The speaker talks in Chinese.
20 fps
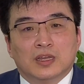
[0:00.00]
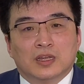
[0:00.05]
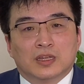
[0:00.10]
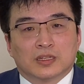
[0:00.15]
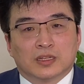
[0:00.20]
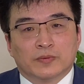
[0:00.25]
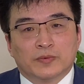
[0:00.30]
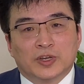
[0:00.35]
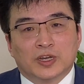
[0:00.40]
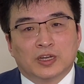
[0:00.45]

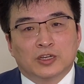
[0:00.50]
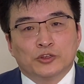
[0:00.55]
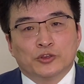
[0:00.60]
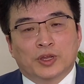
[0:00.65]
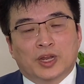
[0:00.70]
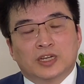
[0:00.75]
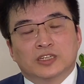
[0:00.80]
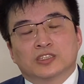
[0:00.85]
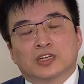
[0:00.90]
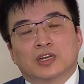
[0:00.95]
那么六月
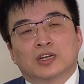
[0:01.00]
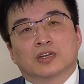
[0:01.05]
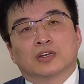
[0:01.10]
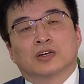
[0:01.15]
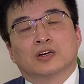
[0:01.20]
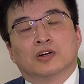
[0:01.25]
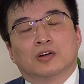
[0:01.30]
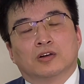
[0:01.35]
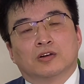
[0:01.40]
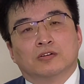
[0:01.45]
二十二
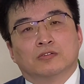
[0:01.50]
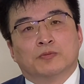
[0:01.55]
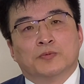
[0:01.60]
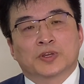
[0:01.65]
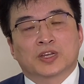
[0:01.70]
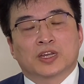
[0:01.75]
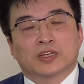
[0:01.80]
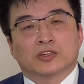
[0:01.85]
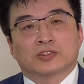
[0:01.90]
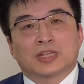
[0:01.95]
号，我们
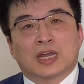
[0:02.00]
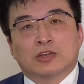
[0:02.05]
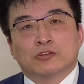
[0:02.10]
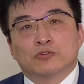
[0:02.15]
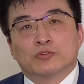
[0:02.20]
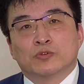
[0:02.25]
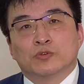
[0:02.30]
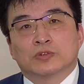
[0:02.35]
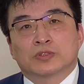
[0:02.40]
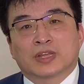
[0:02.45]
看到大
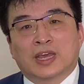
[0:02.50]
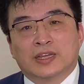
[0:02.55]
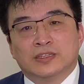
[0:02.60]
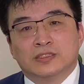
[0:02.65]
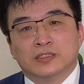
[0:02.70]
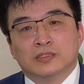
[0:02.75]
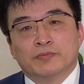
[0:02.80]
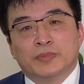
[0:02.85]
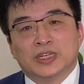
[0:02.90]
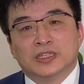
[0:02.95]
陆台
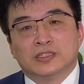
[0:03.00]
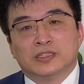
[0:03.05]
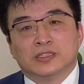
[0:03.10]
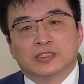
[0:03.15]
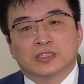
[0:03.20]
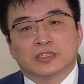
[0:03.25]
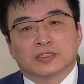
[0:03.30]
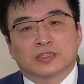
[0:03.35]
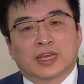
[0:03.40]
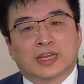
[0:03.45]
经媒体
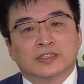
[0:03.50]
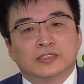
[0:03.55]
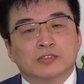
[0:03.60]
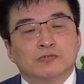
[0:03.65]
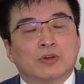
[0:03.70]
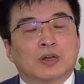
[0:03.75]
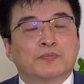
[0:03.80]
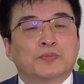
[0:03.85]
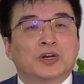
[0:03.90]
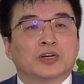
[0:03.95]
台新
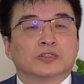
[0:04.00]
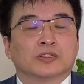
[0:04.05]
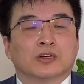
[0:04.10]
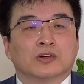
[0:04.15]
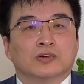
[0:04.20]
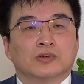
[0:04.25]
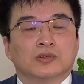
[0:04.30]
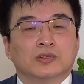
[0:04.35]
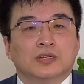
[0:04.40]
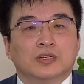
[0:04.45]
网报
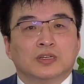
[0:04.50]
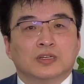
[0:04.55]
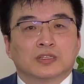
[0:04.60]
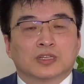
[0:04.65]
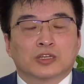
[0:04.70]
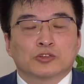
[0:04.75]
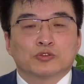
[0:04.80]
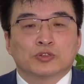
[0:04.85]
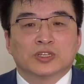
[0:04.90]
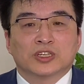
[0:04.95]
道，
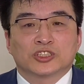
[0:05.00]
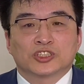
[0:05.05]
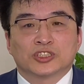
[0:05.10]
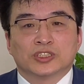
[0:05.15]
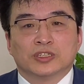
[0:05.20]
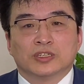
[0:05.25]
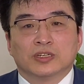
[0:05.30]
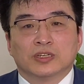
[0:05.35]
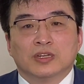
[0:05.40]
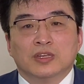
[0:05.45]
他说呢
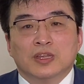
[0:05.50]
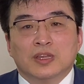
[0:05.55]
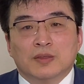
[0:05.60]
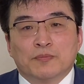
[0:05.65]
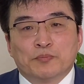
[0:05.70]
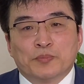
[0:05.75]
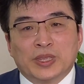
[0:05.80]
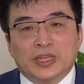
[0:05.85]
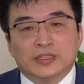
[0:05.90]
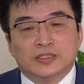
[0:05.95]
是
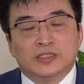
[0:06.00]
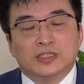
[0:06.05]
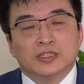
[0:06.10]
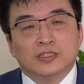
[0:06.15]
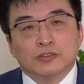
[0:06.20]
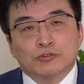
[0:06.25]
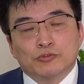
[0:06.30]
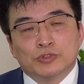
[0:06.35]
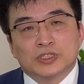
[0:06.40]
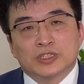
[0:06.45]
北
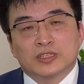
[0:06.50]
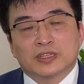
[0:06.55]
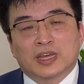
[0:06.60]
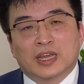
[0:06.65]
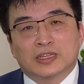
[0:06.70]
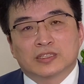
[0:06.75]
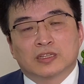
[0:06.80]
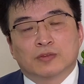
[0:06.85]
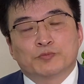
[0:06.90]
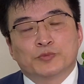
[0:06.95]
京最新
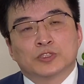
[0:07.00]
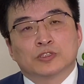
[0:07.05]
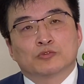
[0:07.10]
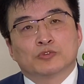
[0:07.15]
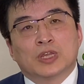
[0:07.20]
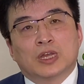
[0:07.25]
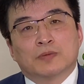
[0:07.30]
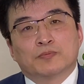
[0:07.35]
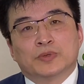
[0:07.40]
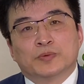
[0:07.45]
采集的病毒
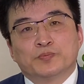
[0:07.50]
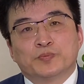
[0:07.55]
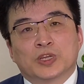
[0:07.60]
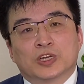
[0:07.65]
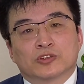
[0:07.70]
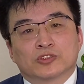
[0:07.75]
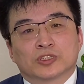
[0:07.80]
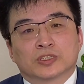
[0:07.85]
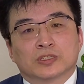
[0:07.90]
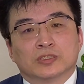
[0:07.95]
样本
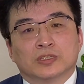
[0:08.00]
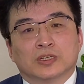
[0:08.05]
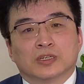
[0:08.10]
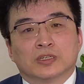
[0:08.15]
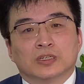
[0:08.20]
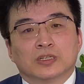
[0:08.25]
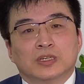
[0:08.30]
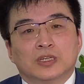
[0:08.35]
表示呢，